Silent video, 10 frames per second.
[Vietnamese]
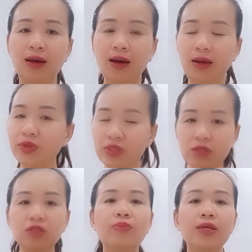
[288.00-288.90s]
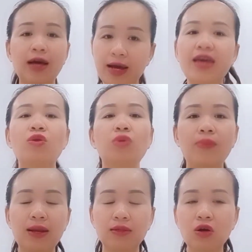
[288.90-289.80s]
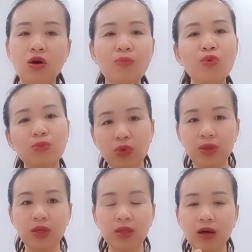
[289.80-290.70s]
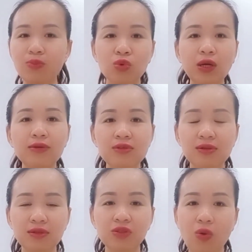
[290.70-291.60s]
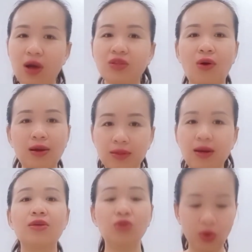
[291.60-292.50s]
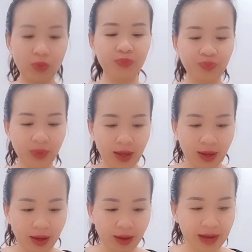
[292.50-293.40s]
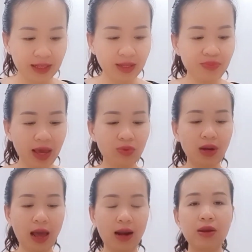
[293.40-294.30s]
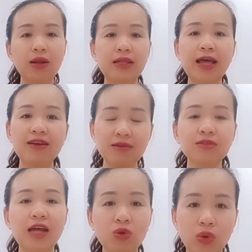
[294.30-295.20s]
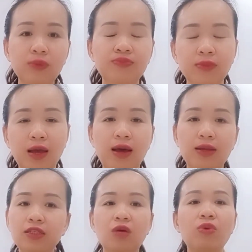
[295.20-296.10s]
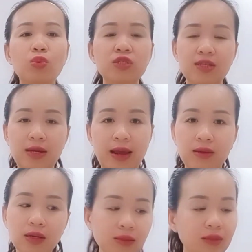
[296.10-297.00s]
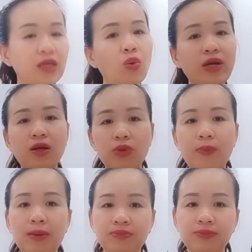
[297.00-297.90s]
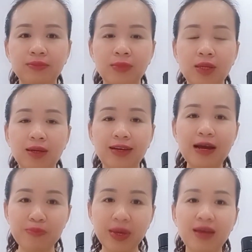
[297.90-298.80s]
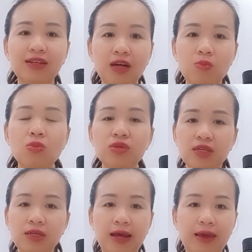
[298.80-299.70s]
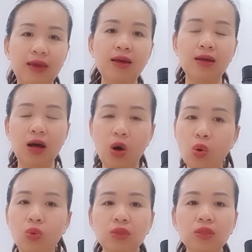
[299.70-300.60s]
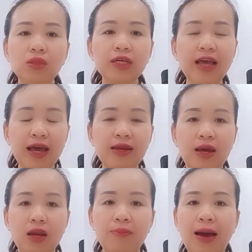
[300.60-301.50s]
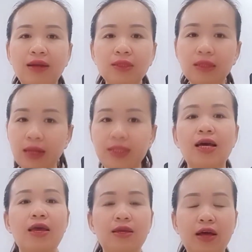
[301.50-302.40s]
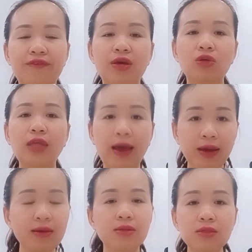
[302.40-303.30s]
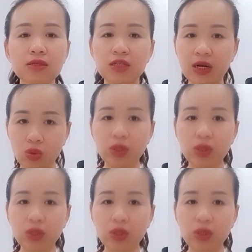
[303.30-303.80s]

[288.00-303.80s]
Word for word: à, nó giữ cho mình cả ngày luôn các bạn nó có một mùi thơm của thảo dược nữa thoang thoảng rất là dễ chịu và tiếp theo nữa là nó là thay nước sát khuẩn à, như trong cái mùa dịch này này cực kỳ quan trọng các bạn cái đặc biệt trong mùa dịch này á hầu như cái chai này là bán rất là chạy tại vì nó thay được nước sát